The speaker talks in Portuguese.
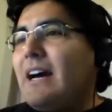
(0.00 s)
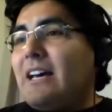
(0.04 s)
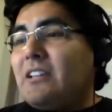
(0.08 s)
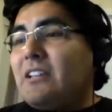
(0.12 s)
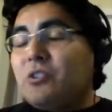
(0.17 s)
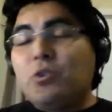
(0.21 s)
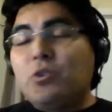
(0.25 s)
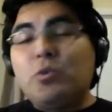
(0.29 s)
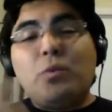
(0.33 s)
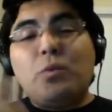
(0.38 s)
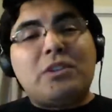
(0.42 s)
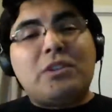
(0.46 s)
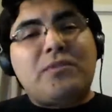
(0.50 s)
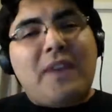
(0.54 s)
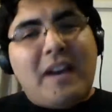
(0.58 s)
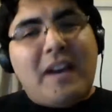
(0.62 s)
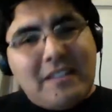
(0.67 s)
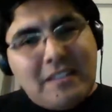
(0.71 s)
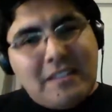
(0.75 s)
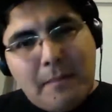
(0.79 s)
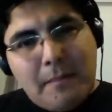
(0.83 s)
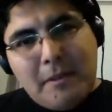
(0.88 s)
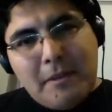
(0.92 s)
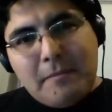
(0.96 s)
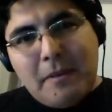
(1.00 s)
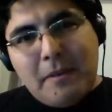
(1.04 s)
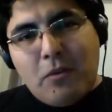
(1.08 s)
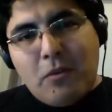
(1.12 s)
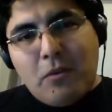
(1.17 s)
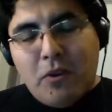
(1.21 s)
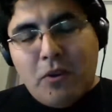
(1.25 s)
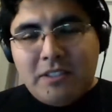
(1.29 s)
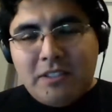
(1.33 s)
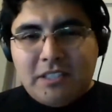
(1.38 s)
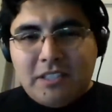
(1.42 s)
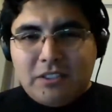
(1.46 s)
As duas fazem a mesma
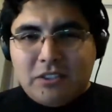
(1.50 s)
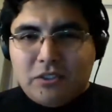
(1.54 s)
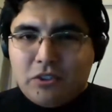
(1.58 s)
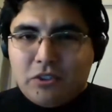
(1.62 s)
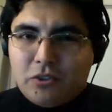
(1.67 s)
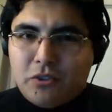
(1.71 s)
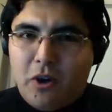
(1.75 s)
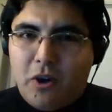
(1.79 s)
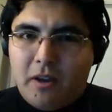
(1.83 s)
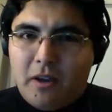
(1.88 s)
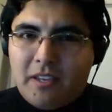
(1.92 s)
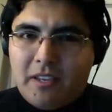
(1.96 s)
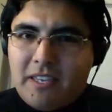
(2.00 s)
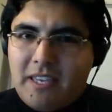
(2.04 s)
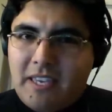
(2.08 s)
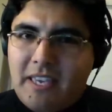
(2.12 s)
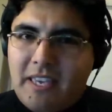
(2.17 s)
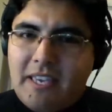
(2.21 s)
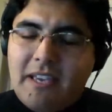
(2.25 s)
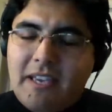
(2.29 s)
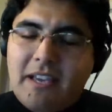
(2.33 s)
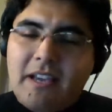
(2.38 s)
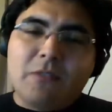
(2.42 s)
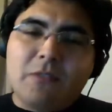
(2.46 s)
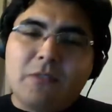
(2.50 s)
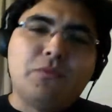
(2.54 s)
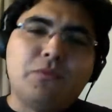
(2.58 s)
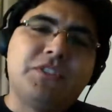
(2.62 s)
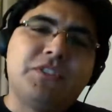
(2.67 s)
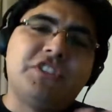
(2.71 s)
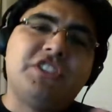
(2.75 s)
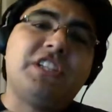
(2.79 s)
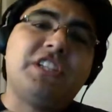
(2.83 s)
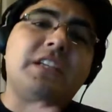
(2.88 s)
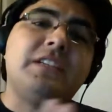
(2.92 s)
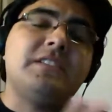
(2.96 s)
coisa, só que
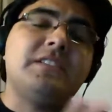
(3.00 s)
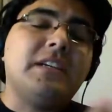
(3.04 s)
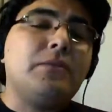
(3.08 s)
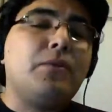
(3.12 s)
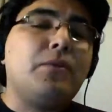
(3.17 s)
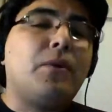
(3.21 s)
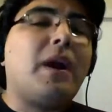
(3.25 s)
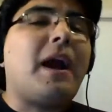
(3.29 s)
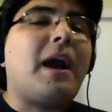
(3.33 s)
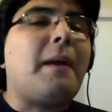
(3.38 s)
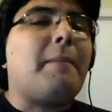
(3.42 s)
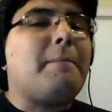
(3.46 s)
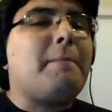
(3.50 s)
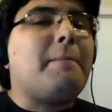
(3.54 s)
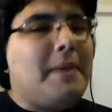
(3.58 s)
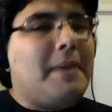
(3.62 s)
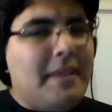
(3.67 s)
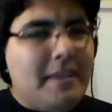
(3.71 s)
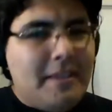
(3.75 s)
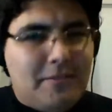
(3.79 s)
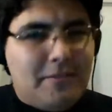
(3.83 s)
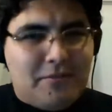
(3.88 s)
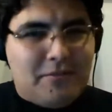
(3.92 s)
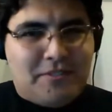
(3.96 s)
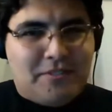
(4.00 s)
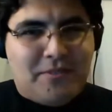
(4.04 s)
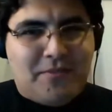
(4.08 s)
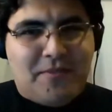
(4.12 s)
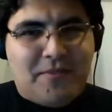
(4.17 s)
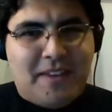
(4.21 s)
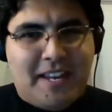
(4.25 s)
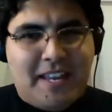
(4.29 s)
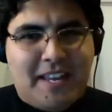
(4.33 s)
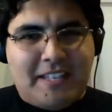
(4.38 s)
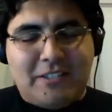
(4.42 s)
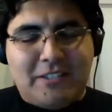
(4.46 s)
usa, utilizando caminhos
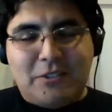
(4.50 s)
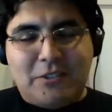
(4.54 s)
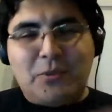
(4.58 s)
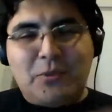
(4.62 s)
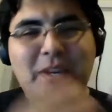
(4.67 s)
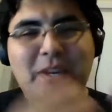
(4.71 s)
diferentes.